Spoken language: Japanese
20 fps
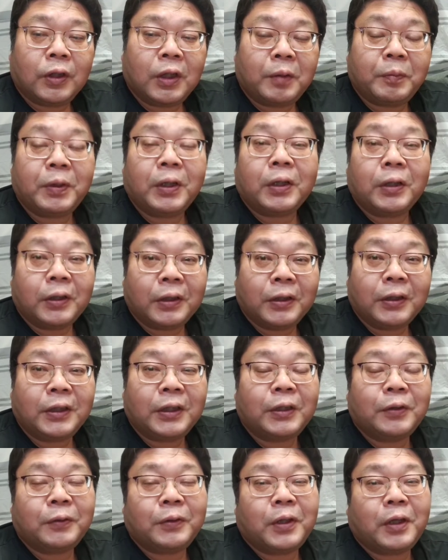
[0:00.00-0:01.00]
テレビがね
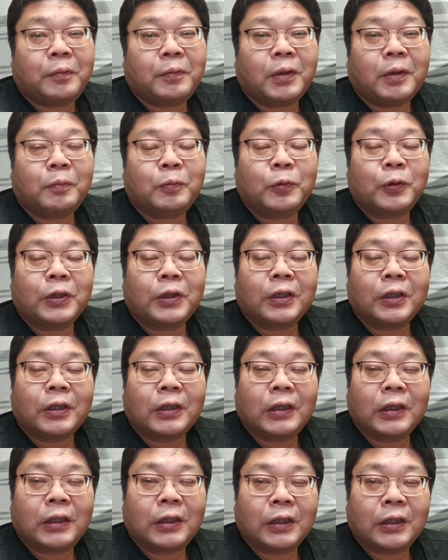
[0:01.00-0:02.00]
家のテレビが
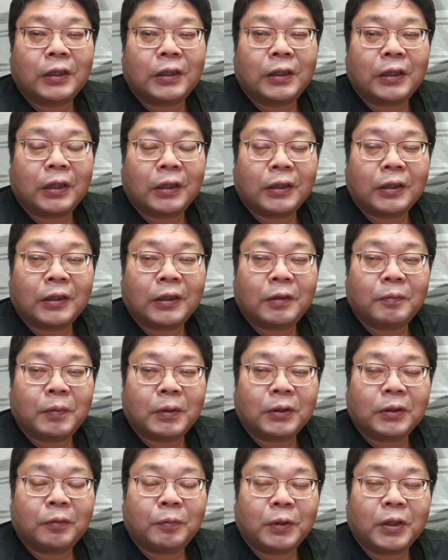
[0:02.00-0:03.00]
モニター代わりになって
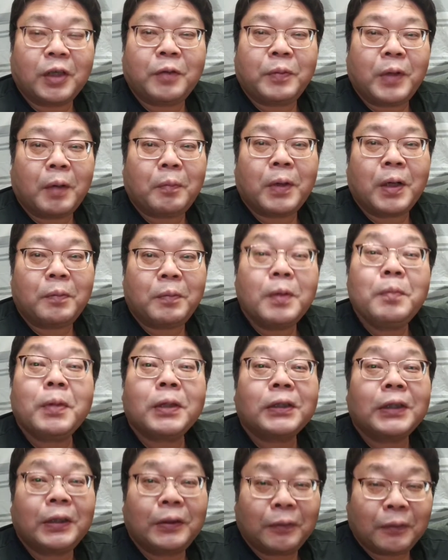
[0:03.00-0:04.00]
ますね、まあ、テレビあまり見
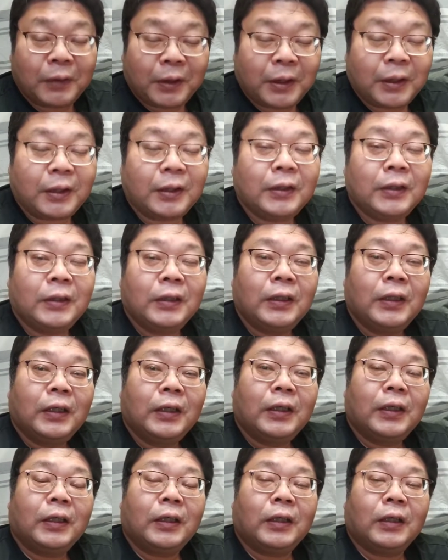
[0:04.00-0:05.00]
ませんので。
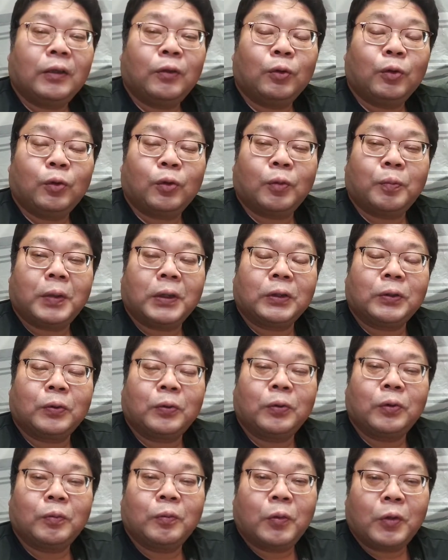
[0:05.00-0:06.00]
えー、ほとんど
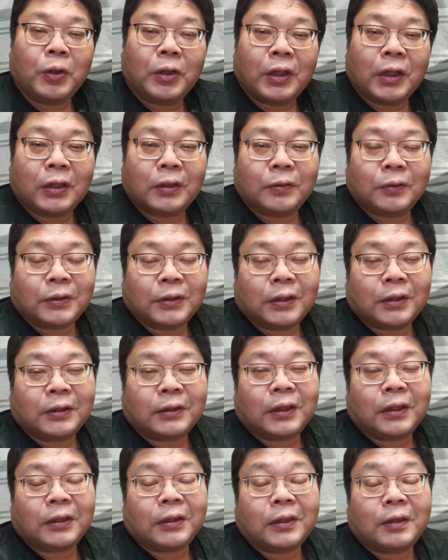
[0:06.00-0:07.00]
パソコンのモニターとしか
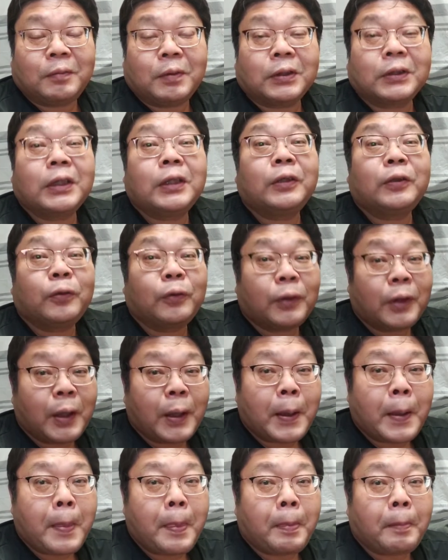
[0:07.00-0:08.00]
使ってませんの
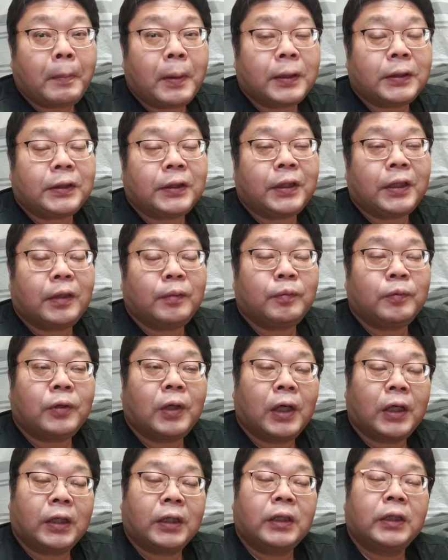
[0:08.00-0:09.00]
で、まあ、
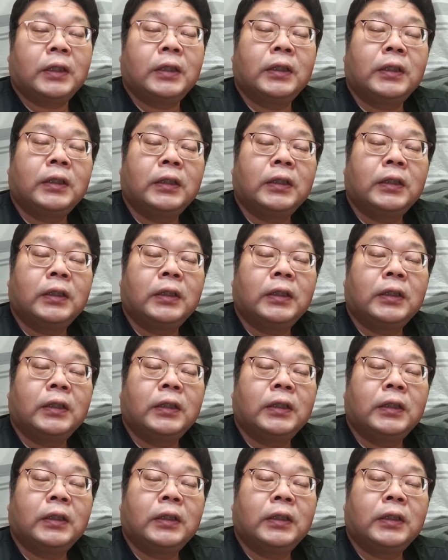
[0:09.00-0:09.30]
HDMI